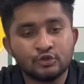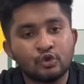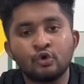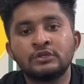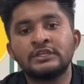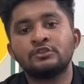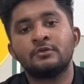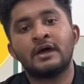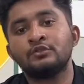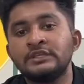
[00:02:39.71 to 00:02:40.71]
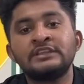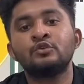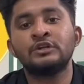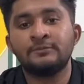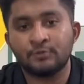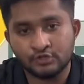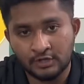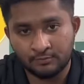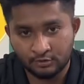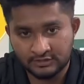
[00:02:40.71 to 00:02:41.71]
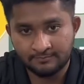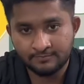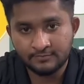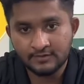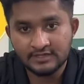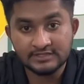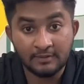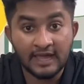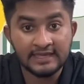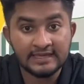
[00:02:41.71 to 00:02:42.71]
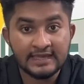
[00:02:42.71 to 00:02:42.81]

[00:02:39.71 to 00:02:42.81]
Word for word: তখন কিন্তু আমি আরও তিনগুণ ডিপ্রেশনে পড়তাম যে ভাই